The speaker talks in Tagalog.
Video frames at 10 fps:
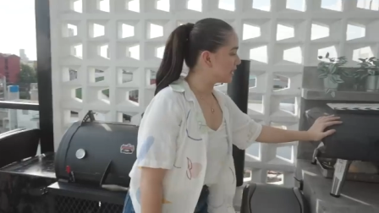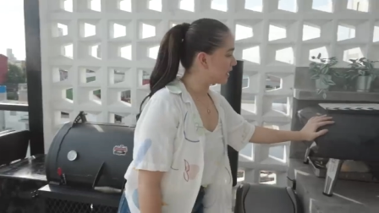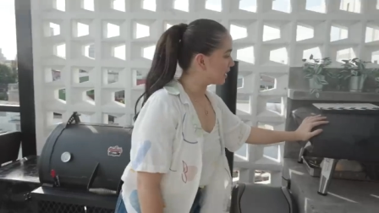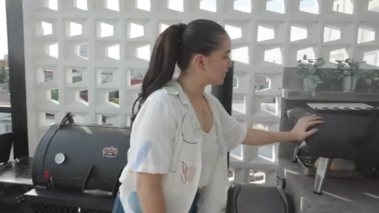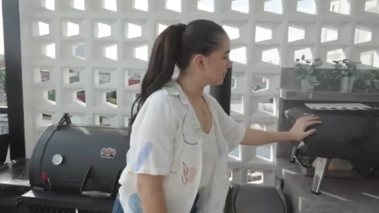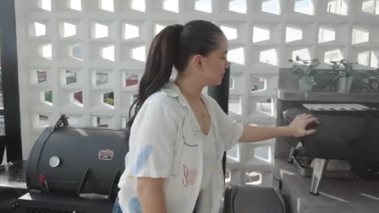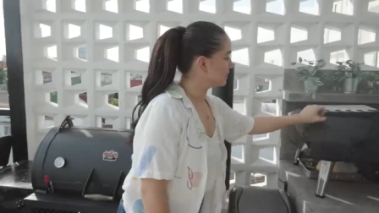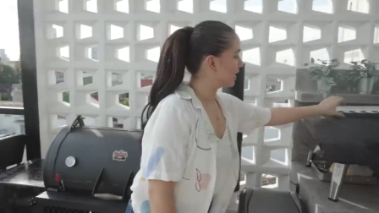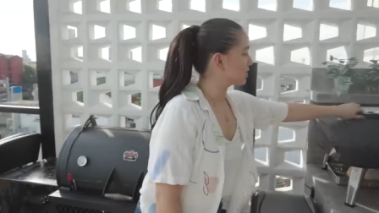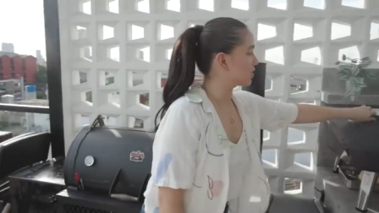din,
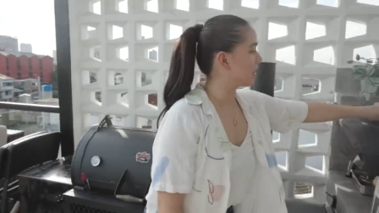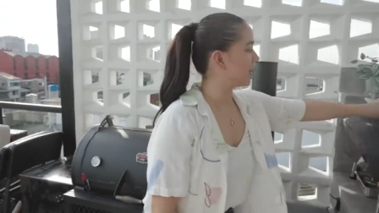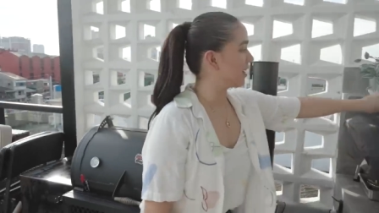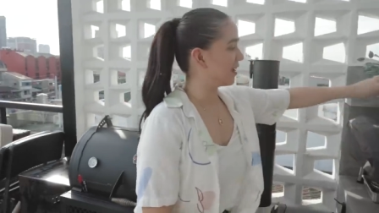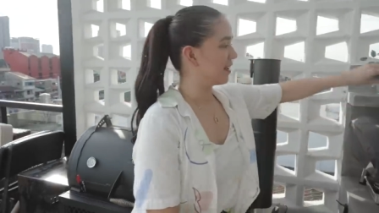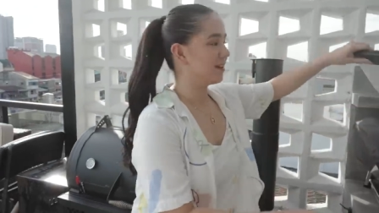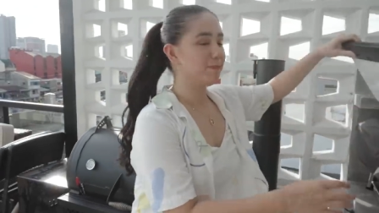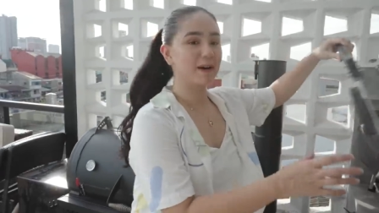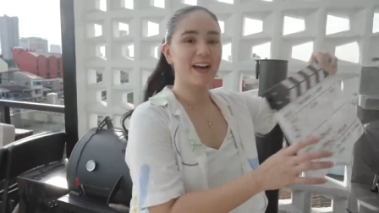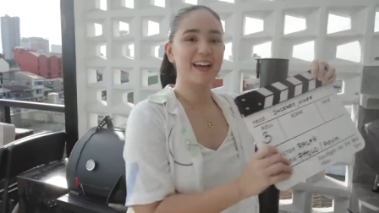at saka
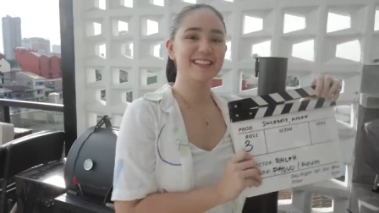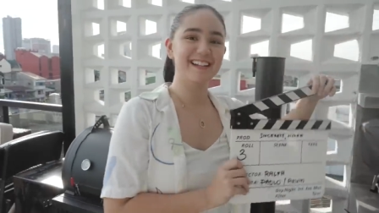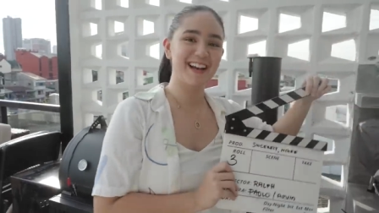pang ID